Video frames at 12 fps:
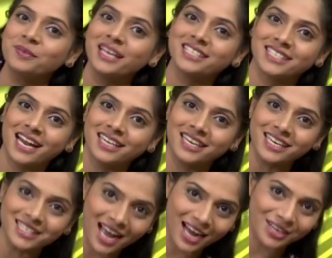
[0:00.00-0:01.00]
అండ్
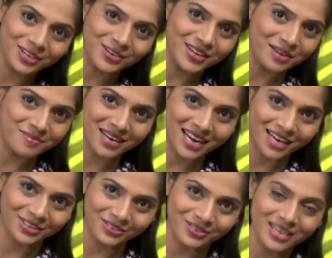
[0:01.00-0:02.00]
స్టార్టర్స్ హాటు ఎమ్మగాటు